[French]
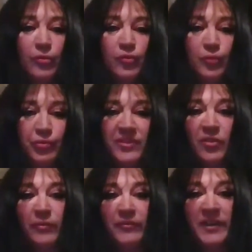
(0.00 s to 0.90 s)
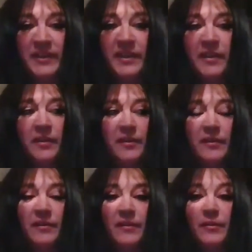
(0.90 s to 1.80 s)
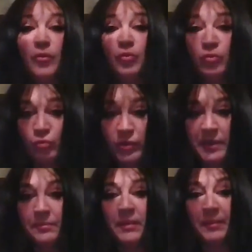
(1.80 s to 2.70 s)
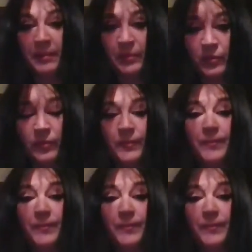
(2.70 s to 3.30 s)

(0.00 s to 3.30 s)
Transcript: nous puissions veiller une nuit ma maman,